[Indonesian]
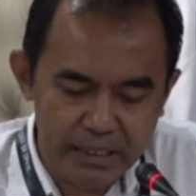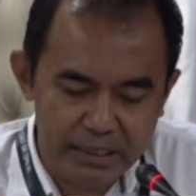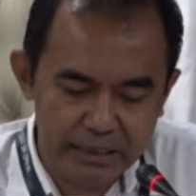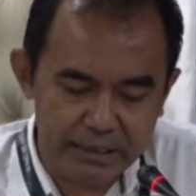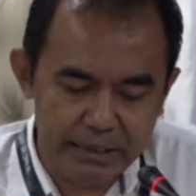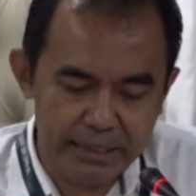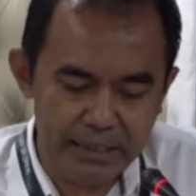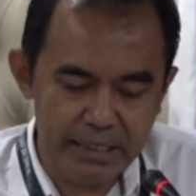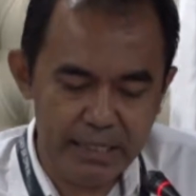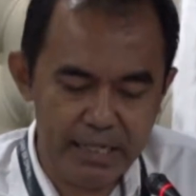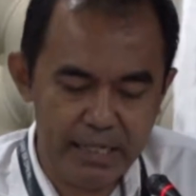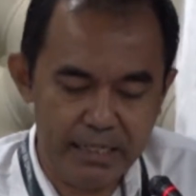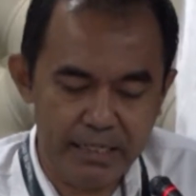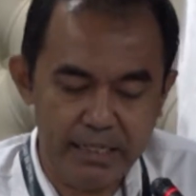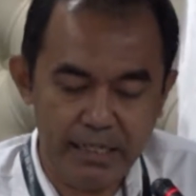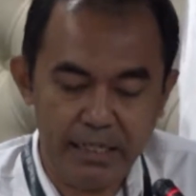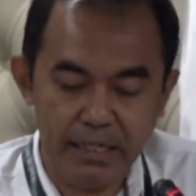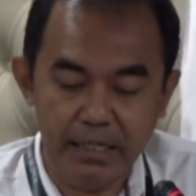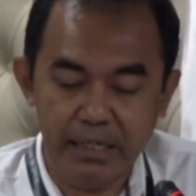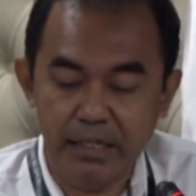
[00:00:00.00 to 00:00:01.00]
yang ketiga
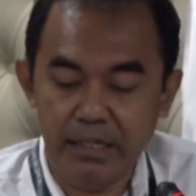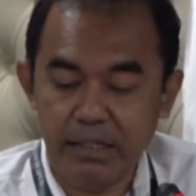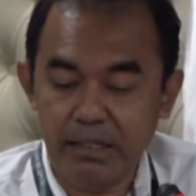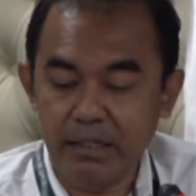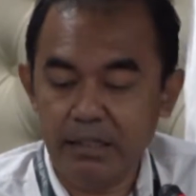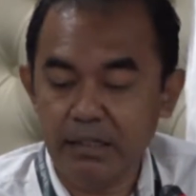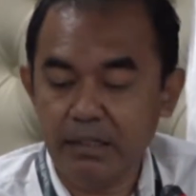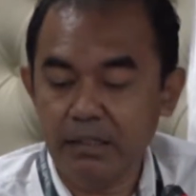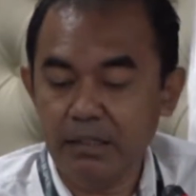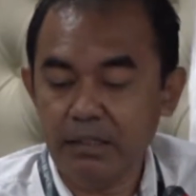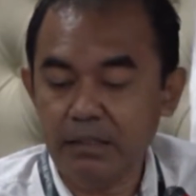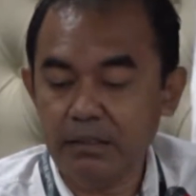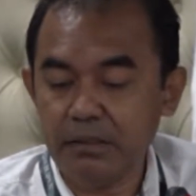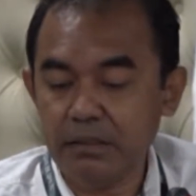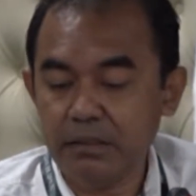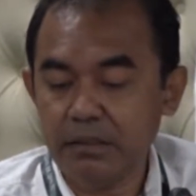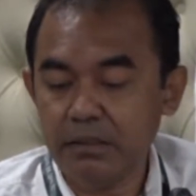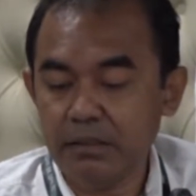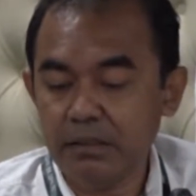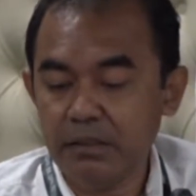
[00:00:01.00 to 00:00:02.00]
adalah
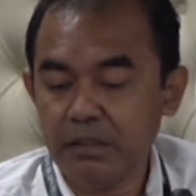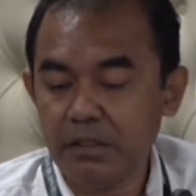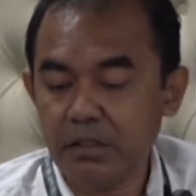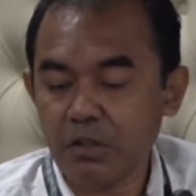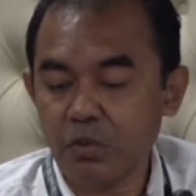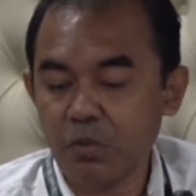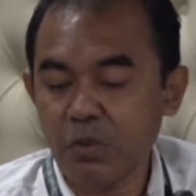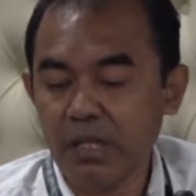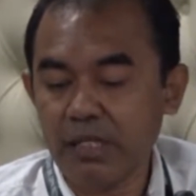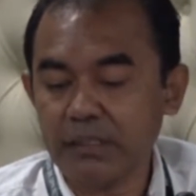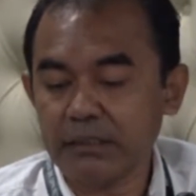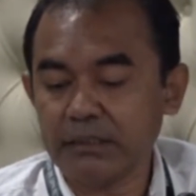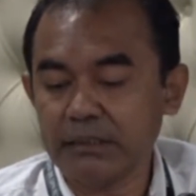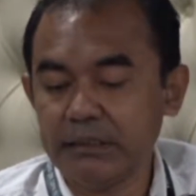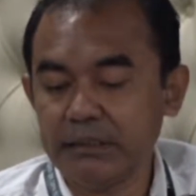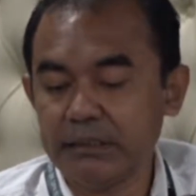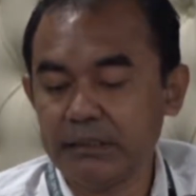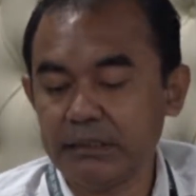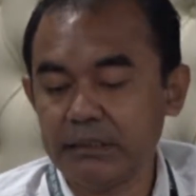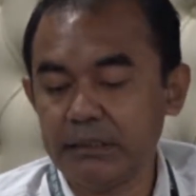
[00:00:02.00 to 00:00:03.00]
ruang
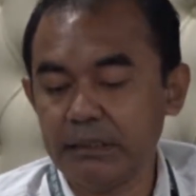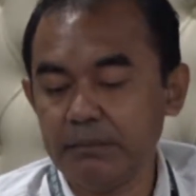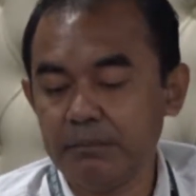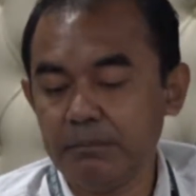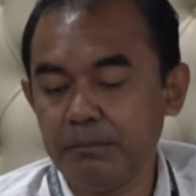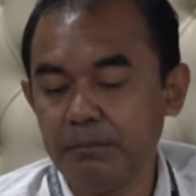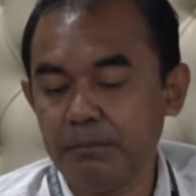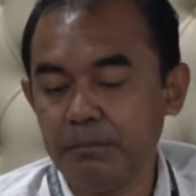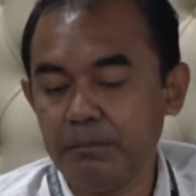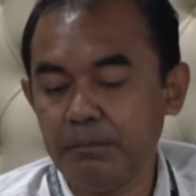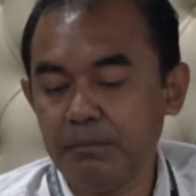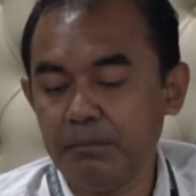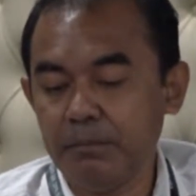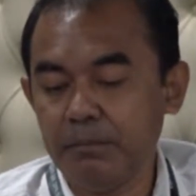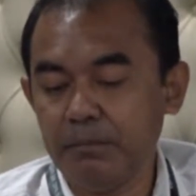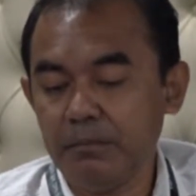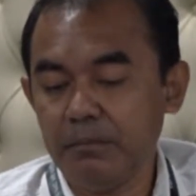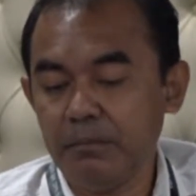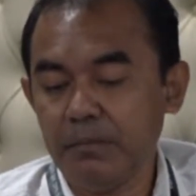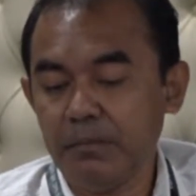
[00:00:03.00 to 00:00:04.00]
sistem.
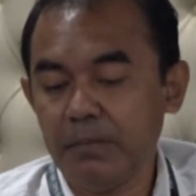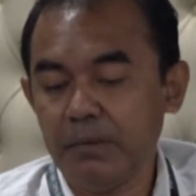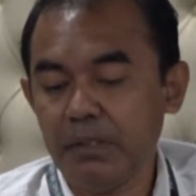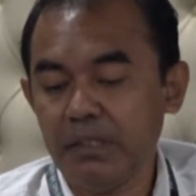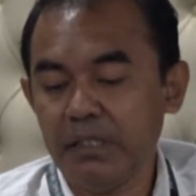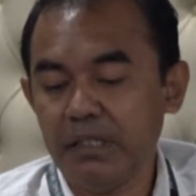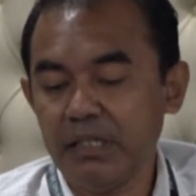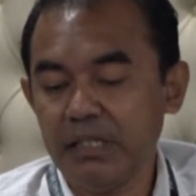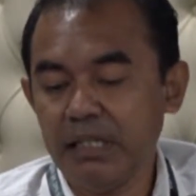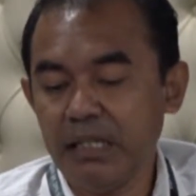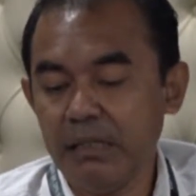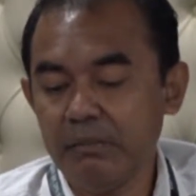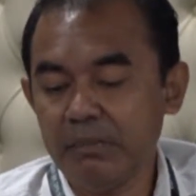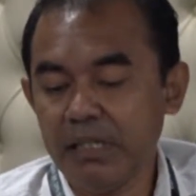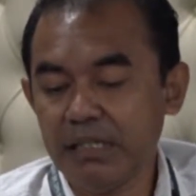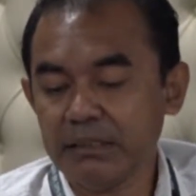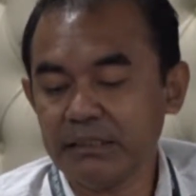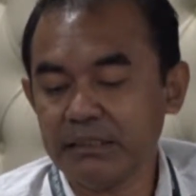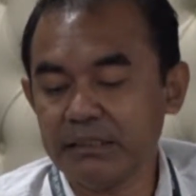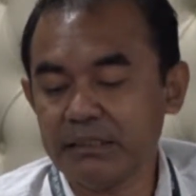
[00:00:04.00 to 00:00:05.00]

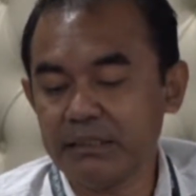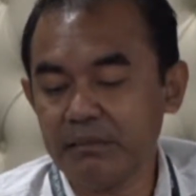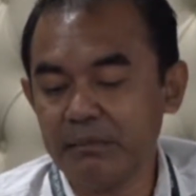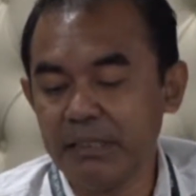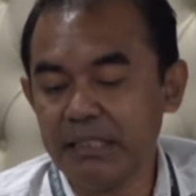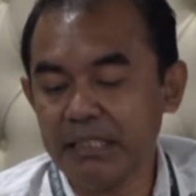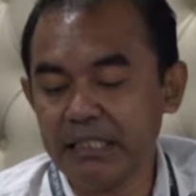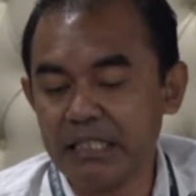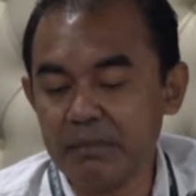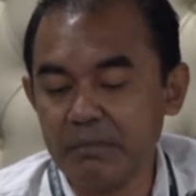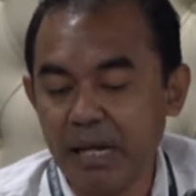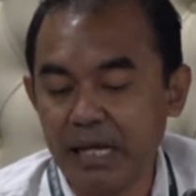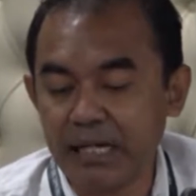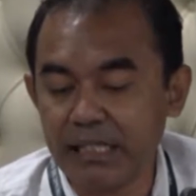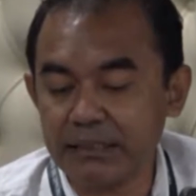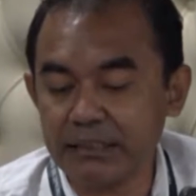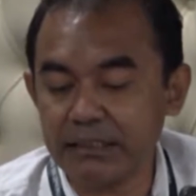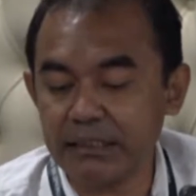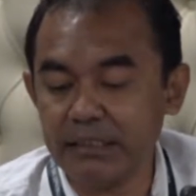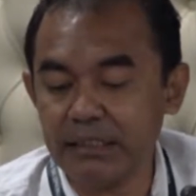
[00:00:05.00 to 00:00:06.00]
Emang sistem ini gimana
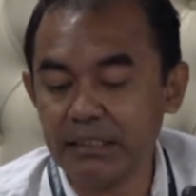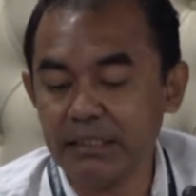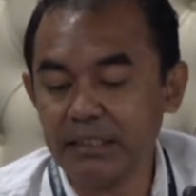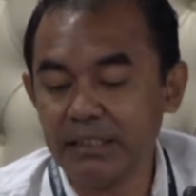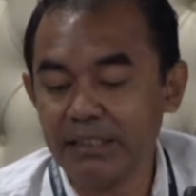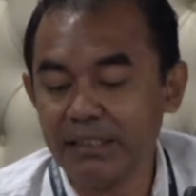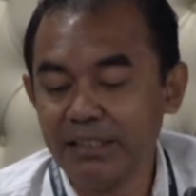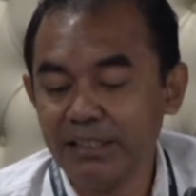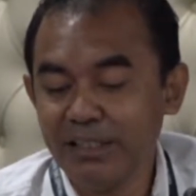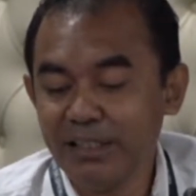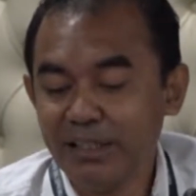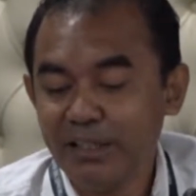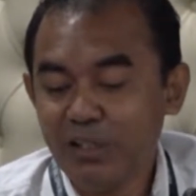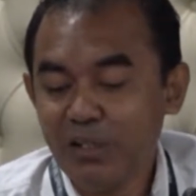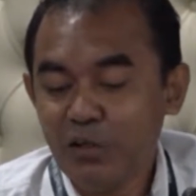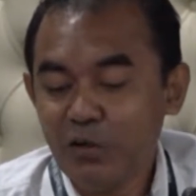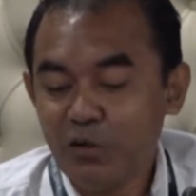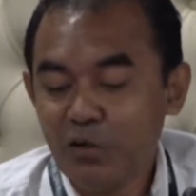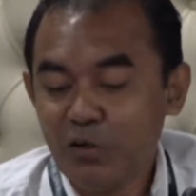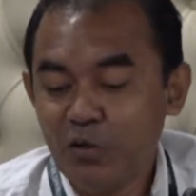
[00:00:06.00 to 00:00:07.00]
sih?
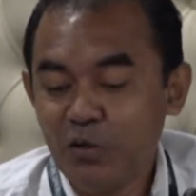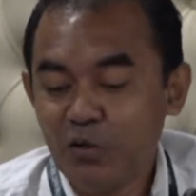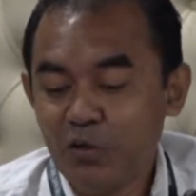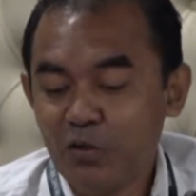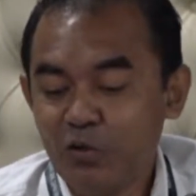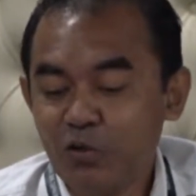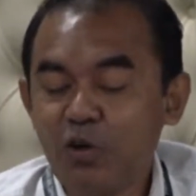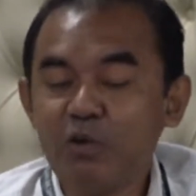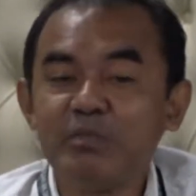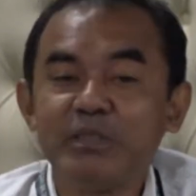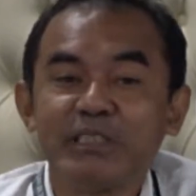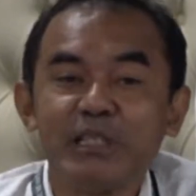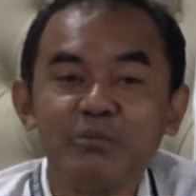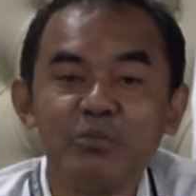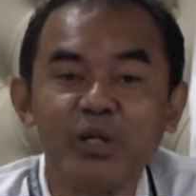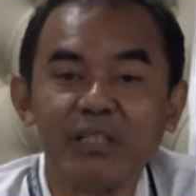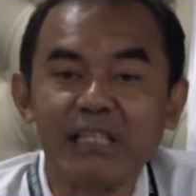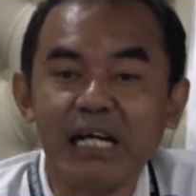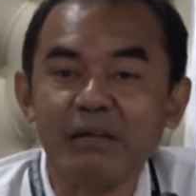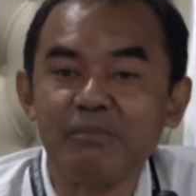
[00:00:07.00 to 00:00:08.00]
Gue bisa
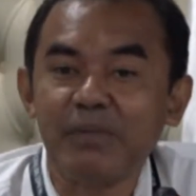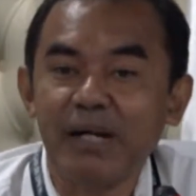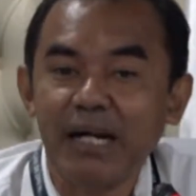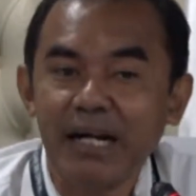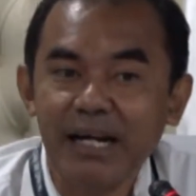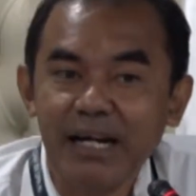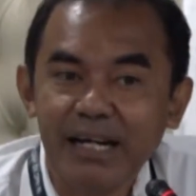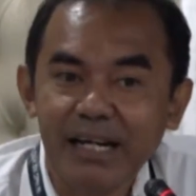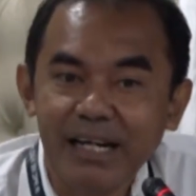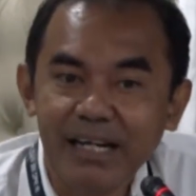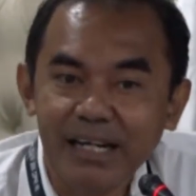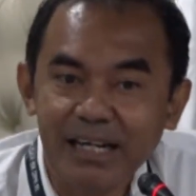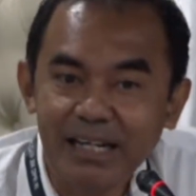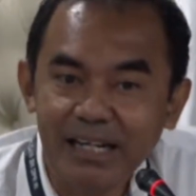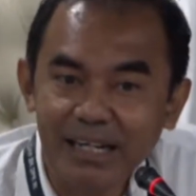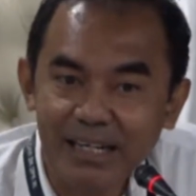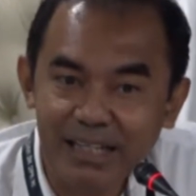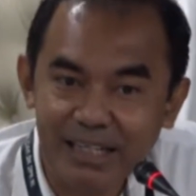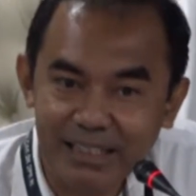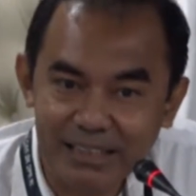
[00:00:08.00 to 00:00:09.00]
buat apa?
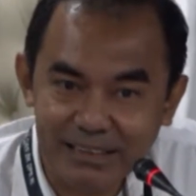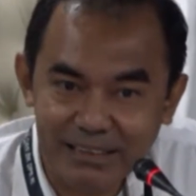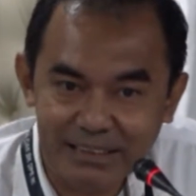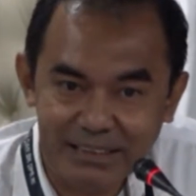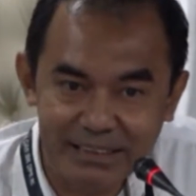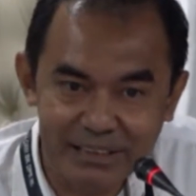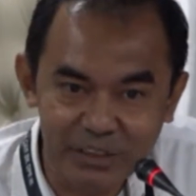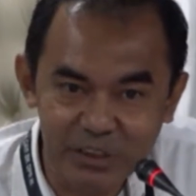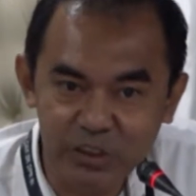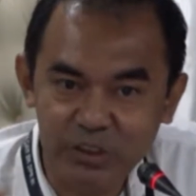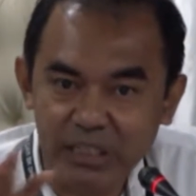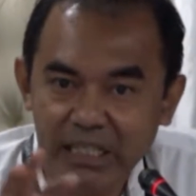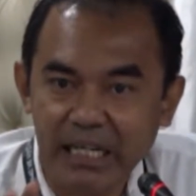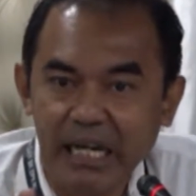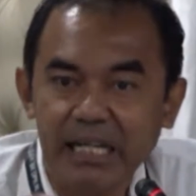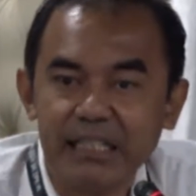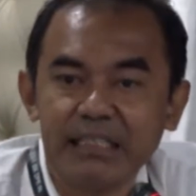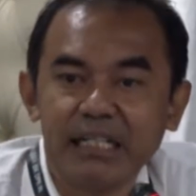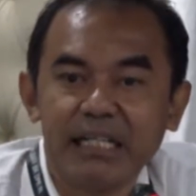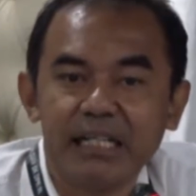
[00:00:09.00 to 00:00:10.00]
Nah, itu juga
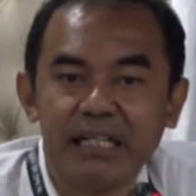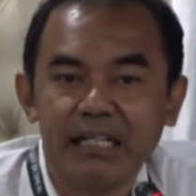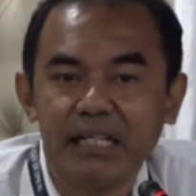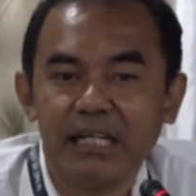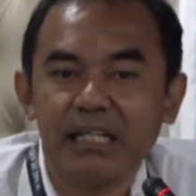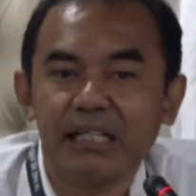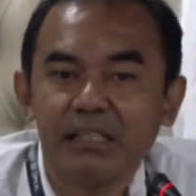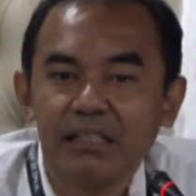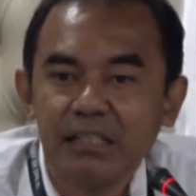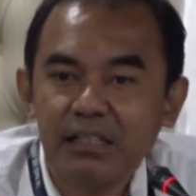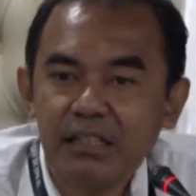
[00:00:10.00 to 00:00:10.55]
kaitan dengan